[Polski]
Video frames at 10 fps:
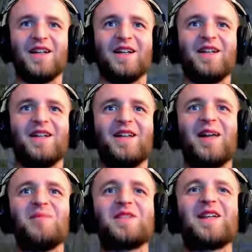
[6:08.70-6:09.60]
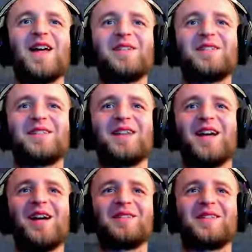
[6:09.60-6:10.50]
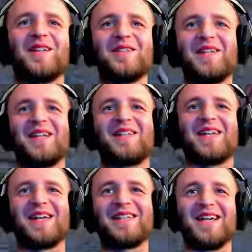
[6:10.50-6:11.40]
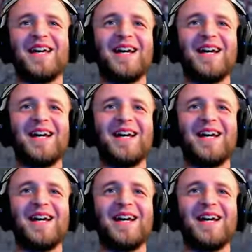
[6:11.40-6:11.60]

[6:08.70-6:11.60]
no. Ja myślałem, że ty autem jedziesz.